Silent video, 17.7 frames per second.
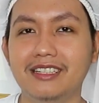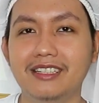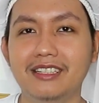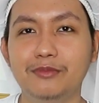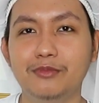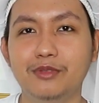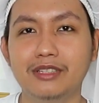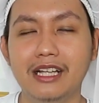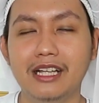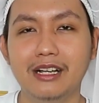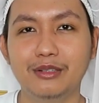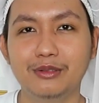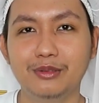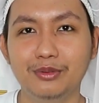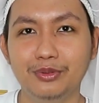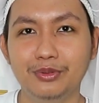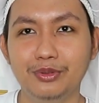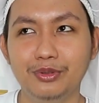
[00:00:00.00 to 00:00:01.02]
jadi menurut
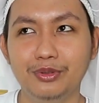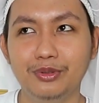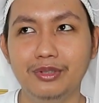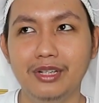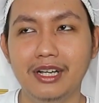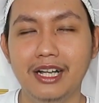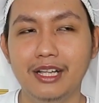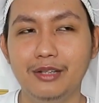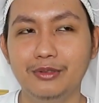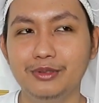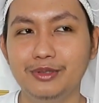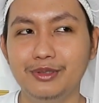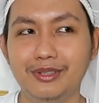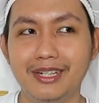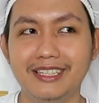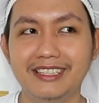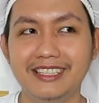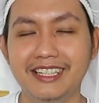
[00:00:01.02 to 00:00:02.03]
aku kalau
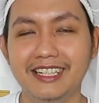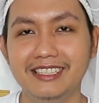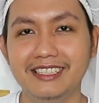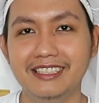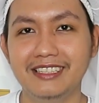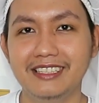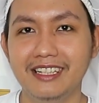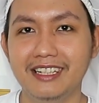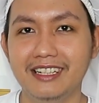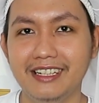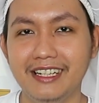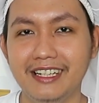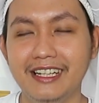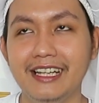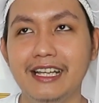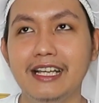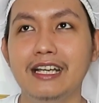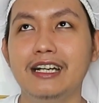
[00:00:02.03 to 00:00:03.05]
untuk ratingnya
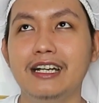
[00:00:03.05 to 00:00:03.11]
sendiri